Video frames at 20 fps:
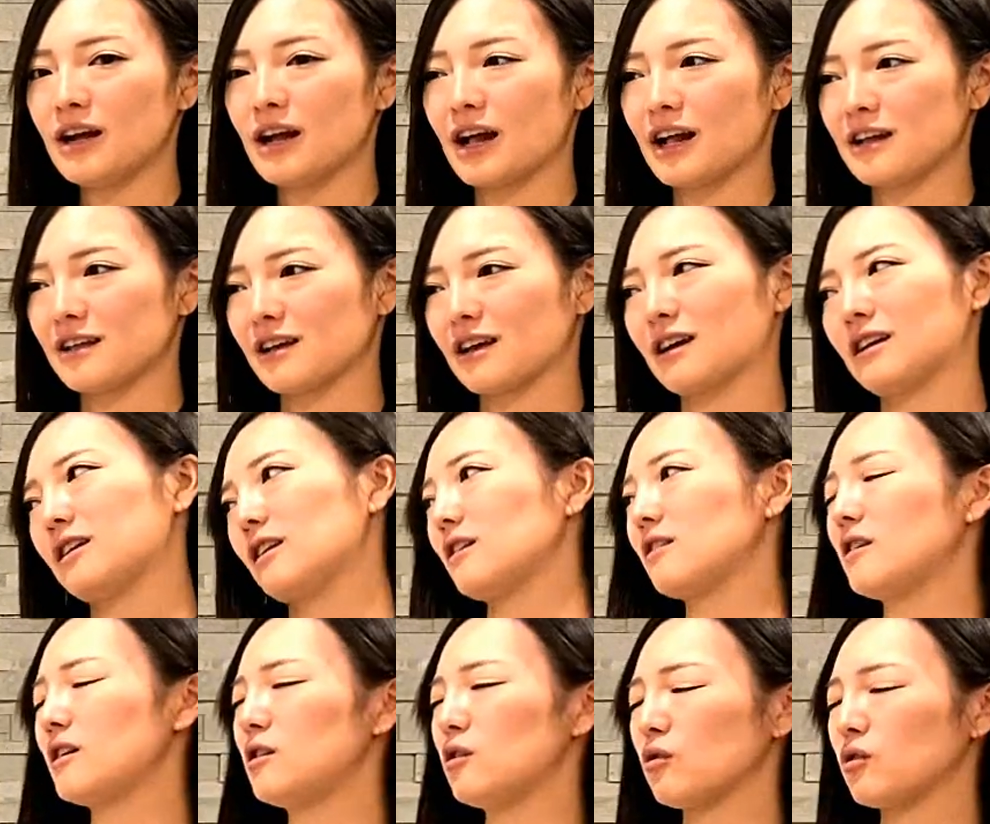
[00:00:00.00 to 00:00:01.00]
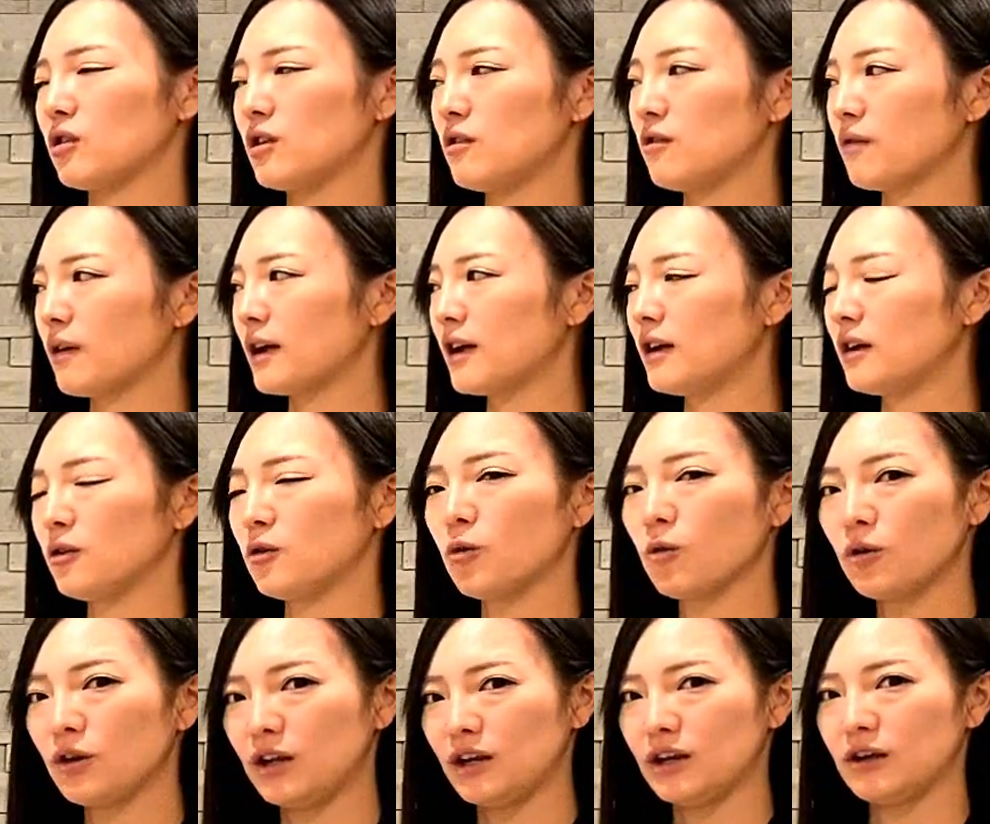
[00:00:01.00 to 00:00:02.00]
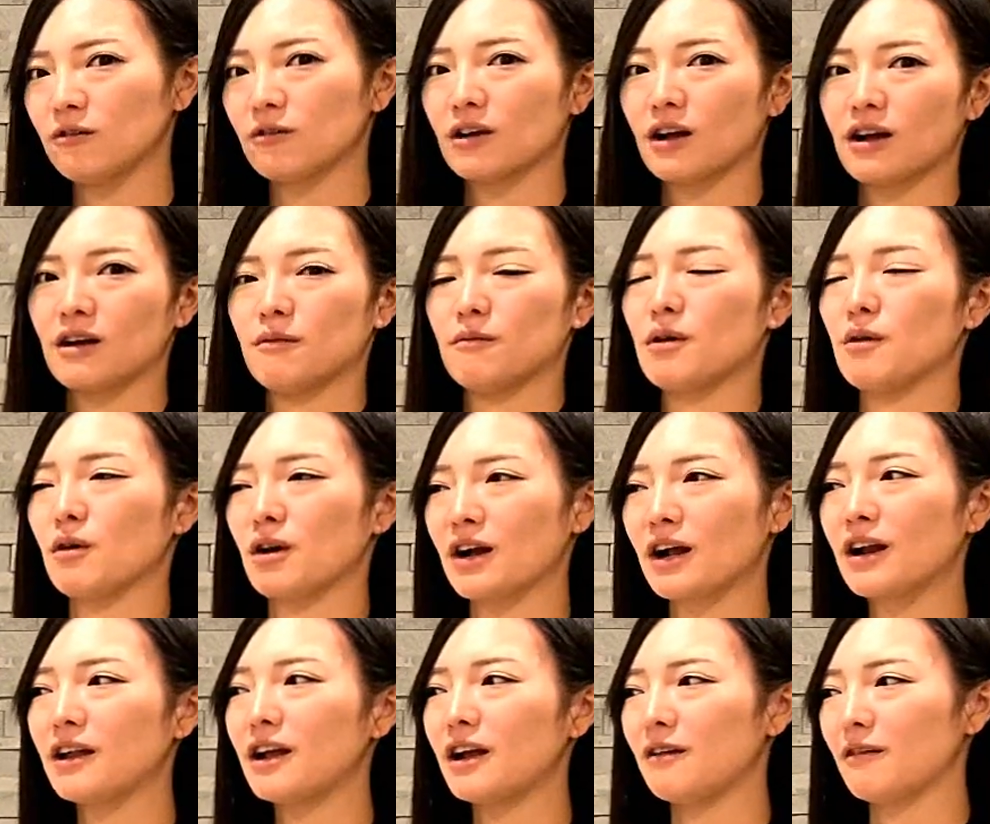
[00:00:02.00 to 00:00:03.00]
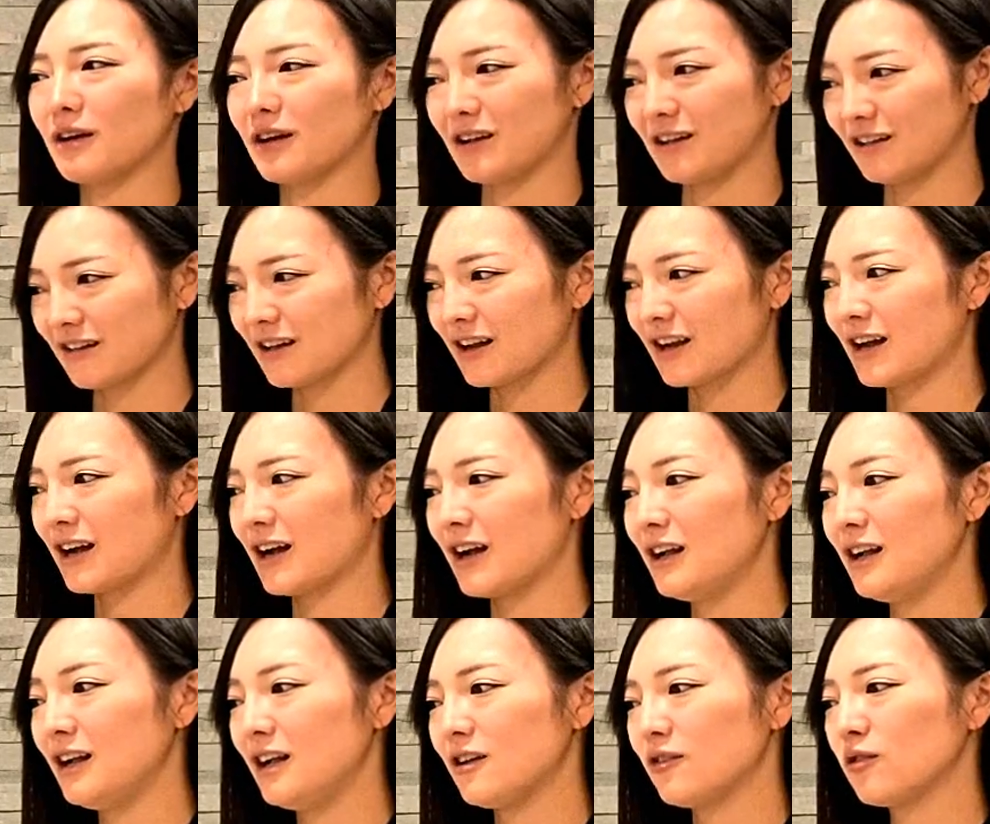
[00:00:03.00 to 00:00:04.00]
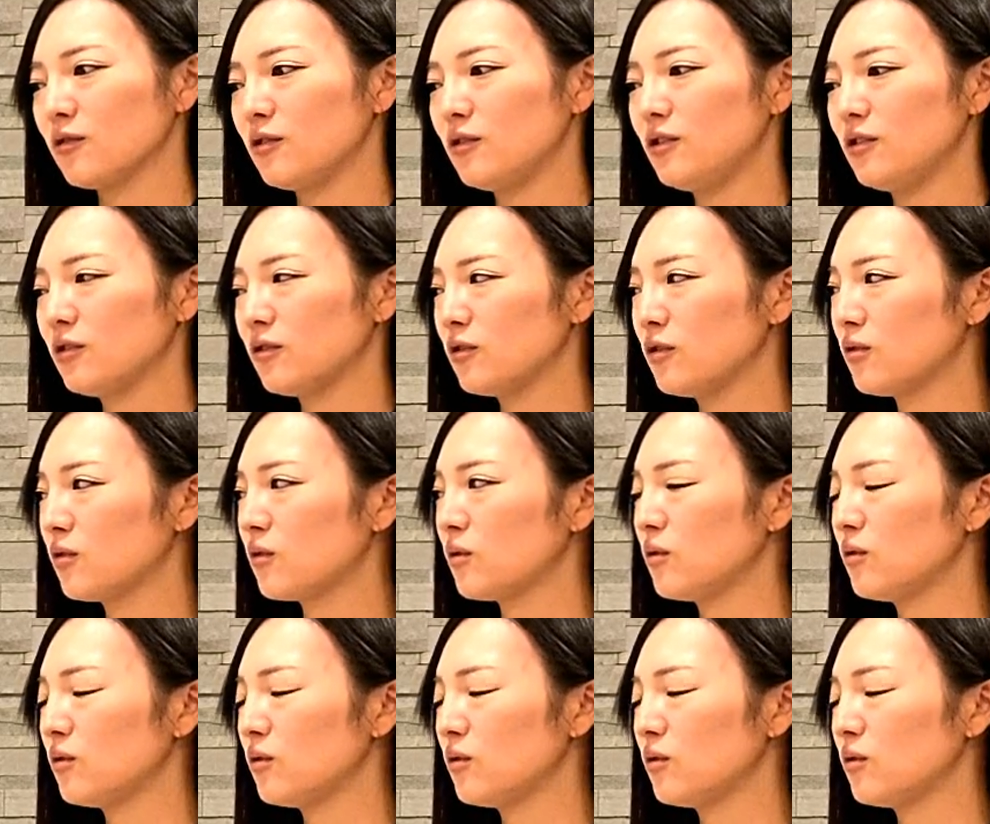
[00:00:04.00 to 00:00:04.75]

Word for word: 反社会的勢力っていうのはどこにいるか、まあ、分からないわけですからそういう、